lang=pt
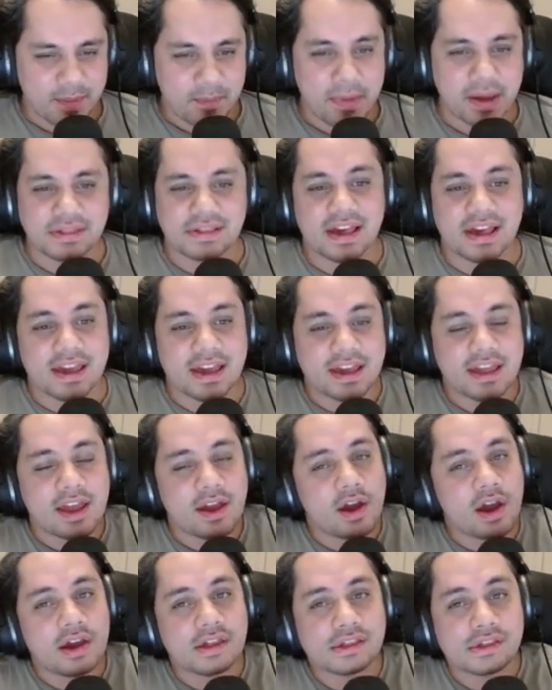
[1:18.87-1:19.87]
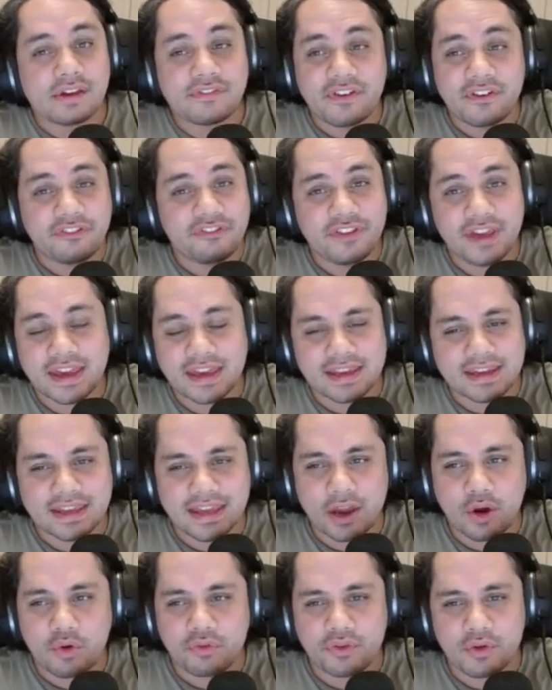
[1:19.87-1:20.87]
Mas aí, é, isso é fanfic,
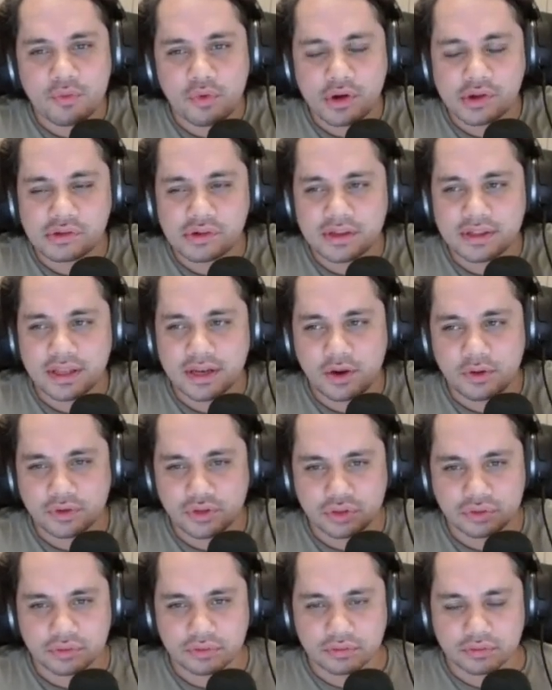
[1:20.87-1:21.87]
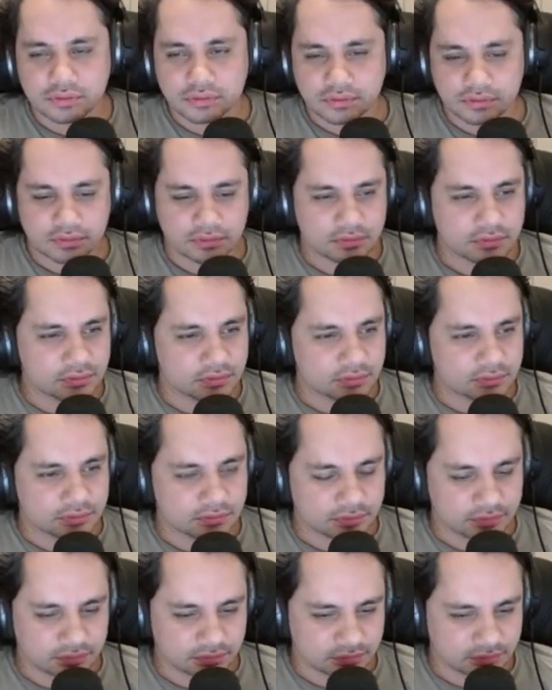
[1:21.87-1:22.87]
ninguém confirmou isso ainda não, tio.
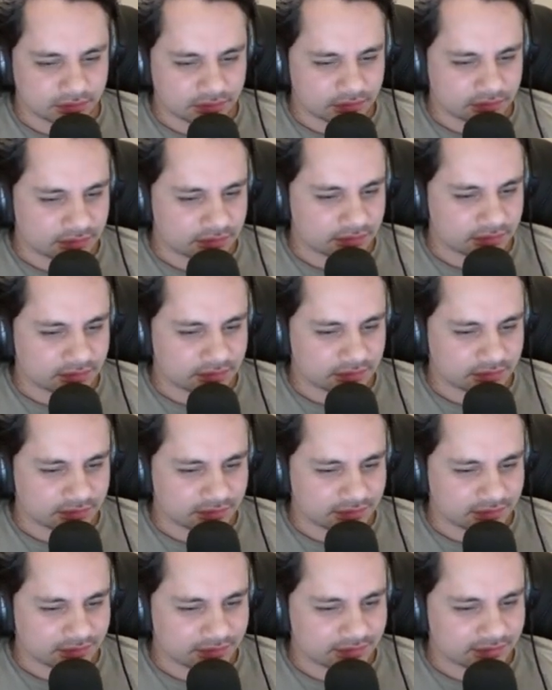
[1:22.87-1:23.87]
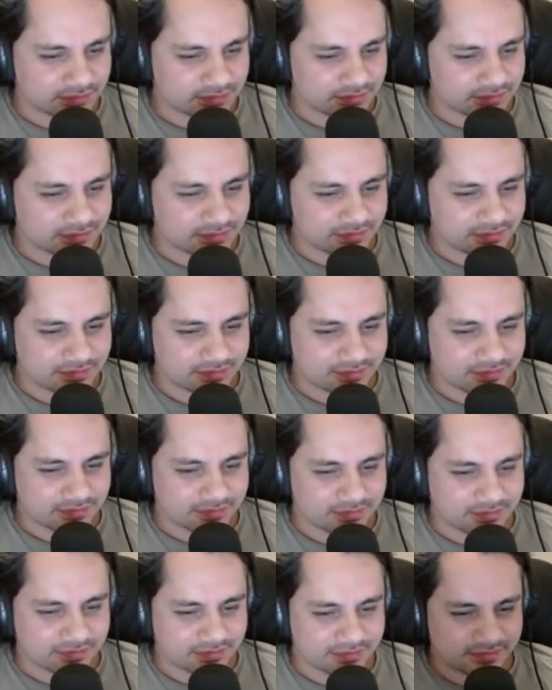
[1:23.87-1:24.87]
Já tá falando, já tem
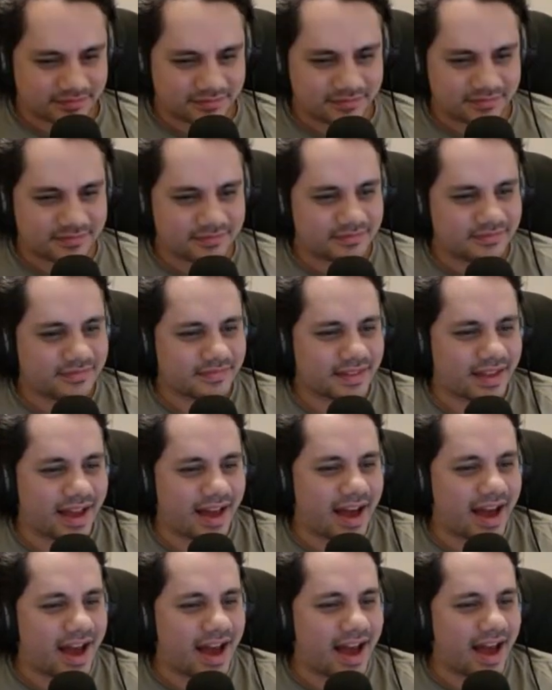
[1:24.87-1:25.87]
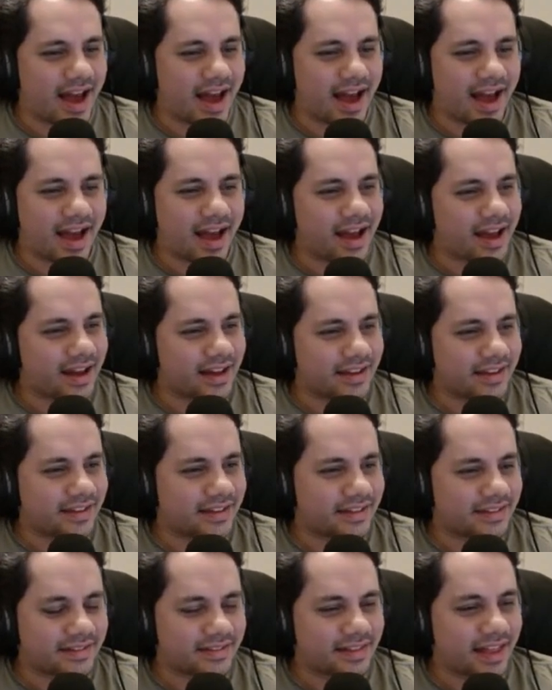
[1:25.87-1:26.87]
roteiro vazado aí, ah, falando que ele é filho do
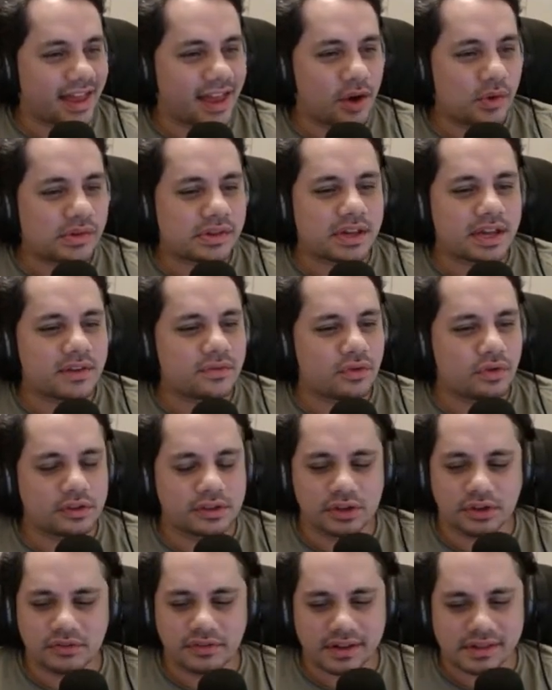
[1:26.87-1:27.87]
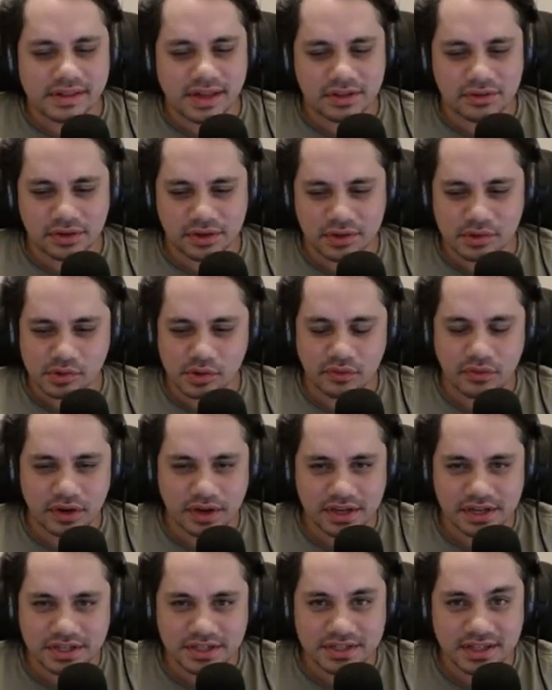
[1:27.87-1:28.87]
Kino. Até eu escrevo um roteiro vazado aqui, eu só vou
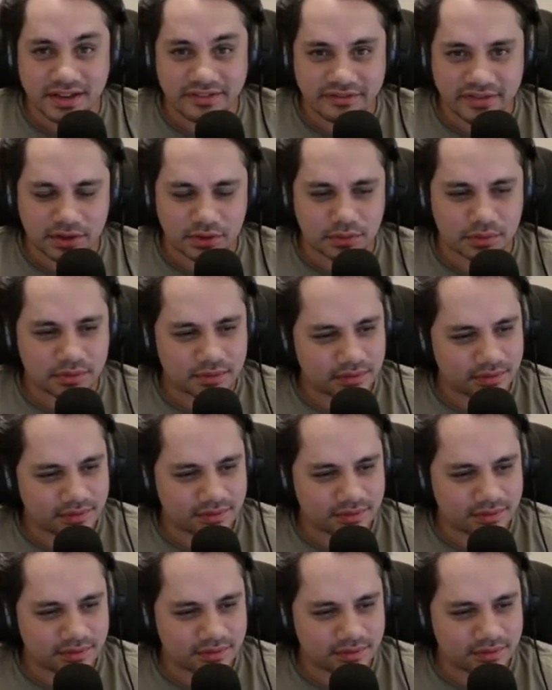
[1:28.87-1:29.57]
acreditar vendo.